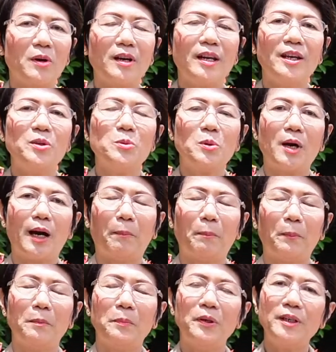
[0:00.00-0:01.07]
กคลีอยู่กับ
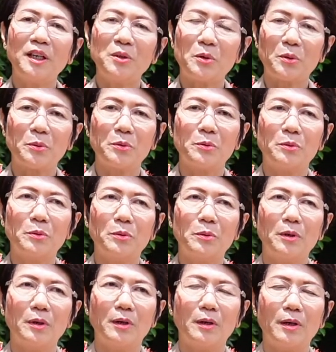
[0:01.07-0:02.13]
เพื่อนครู
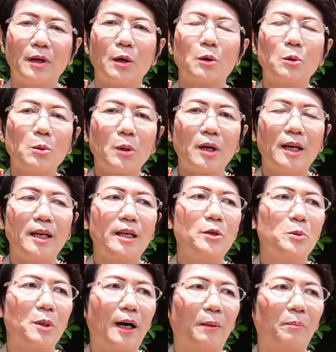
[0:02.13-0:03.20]
คลุกคลีอ
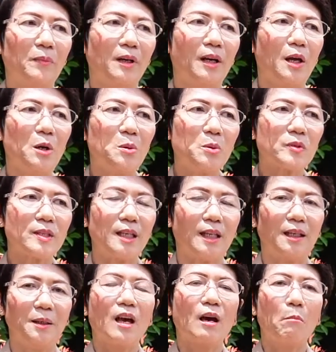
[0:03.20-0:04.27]
ยู่กับลูกศิษ
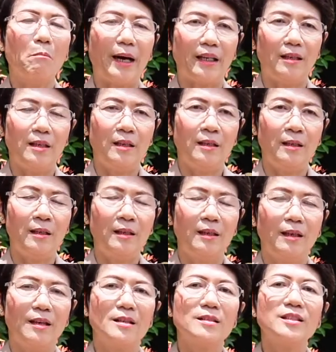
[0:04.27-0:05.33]
ย์บัดนี้
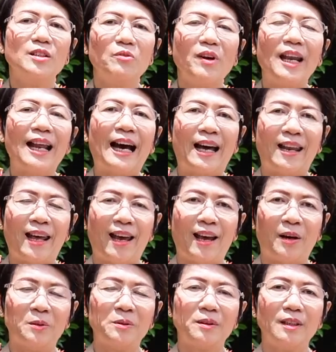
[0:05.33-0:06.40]
ถึงเวลาแล้ว
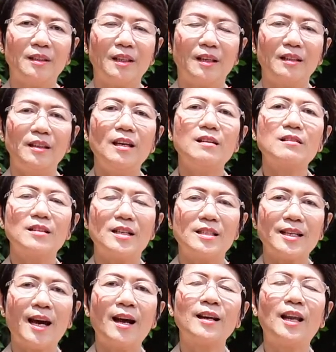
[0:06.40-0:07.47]
ที่เรือ
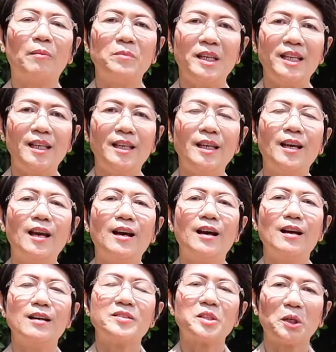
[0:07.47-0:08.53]
จ้างลำนี้
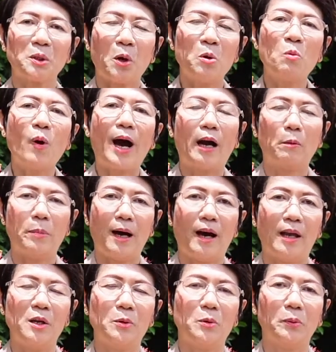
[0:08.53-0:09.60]
จะต้องวางพาย
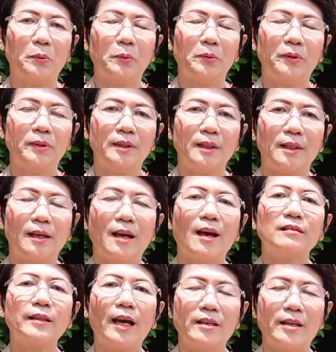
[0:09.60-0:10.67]
ลง
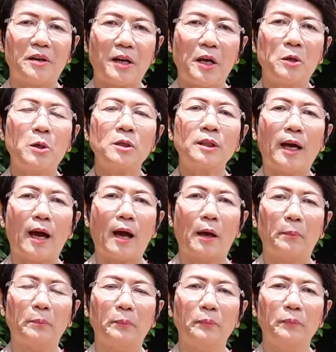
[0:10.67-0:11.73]
แต่งไรก็ตาม
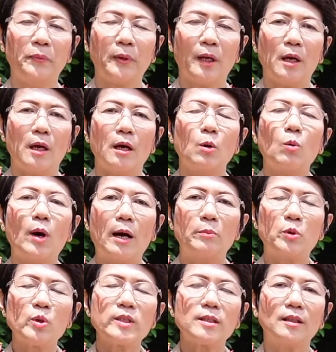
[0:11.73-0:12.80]
ความ
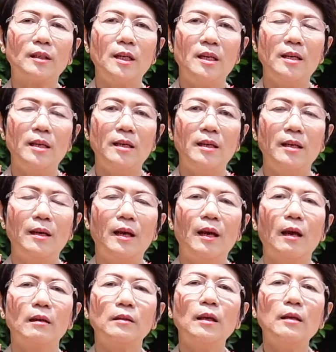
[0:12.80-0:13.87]
รู้สึกดี
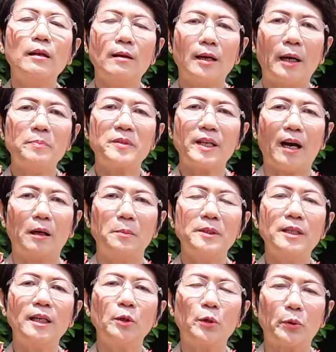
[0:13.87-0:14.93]
ๆ ที่ได้รับจากเพื่
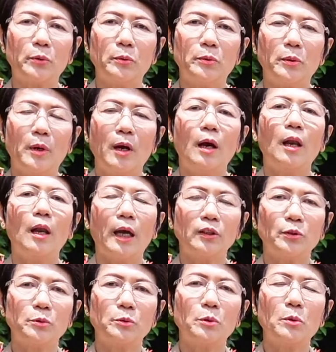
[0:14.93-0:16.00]
อนครูและ
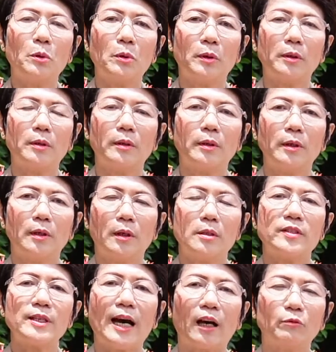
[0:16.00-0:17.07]
ทุกๆ คน
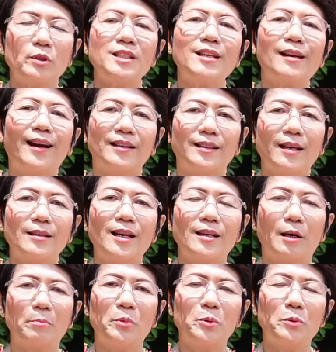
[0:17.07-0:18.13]
จากวิทยาลัยเทคนิค
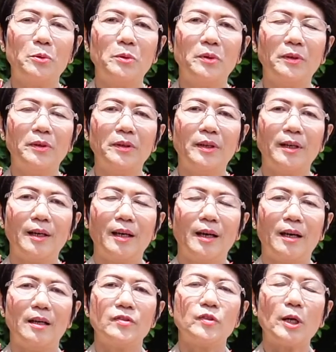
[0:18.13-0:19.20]
ลำพูน
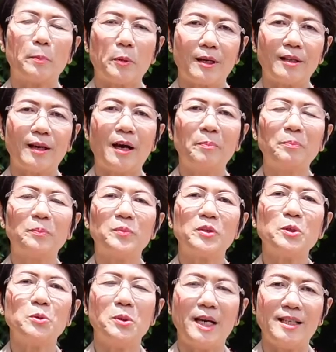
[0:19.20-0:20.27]
จะประทับอ
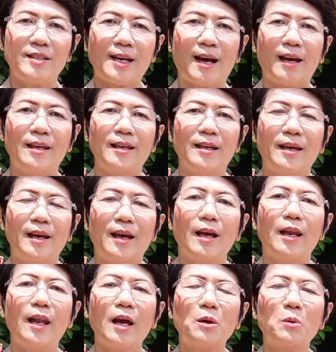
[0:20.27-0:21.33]
ยู่ในใจ
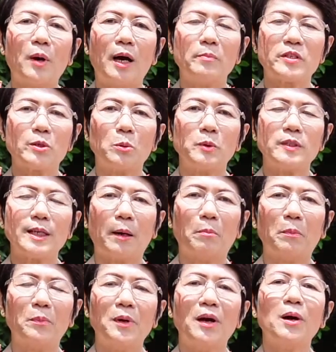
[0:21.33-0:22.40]
และความทรง
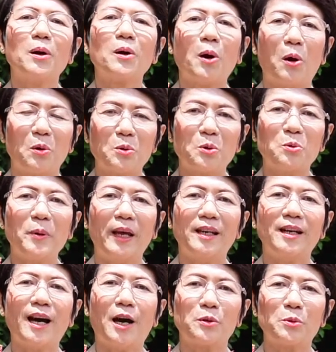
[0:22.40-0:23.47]
จำของครูเพน
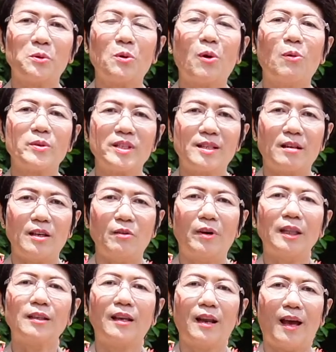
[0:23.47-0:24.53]
การุณคงสิริวั
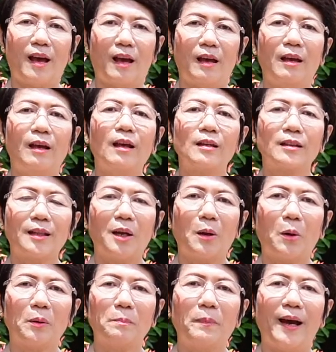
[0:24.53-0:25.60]
ฒนาตลอ
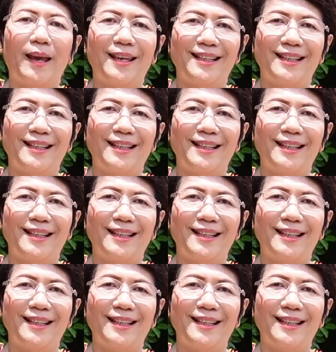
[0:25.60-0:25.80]
ดไป